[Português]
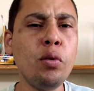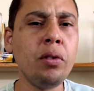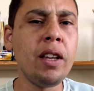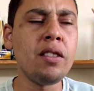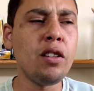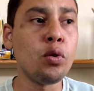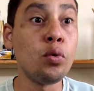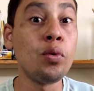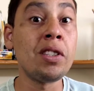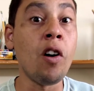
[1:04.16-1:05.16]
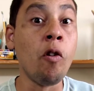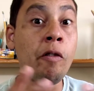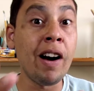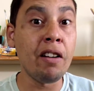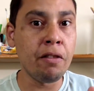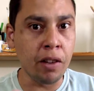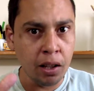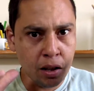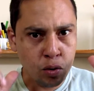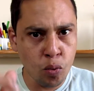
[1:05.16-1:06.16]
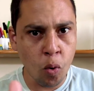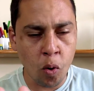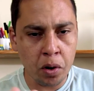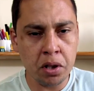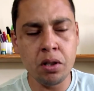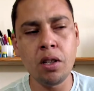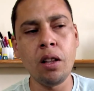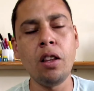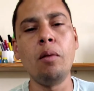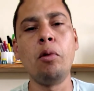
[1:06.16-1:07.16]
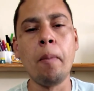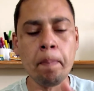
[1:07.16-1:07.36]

que o desenho ajudou a salvar vidas no 11 de setembro.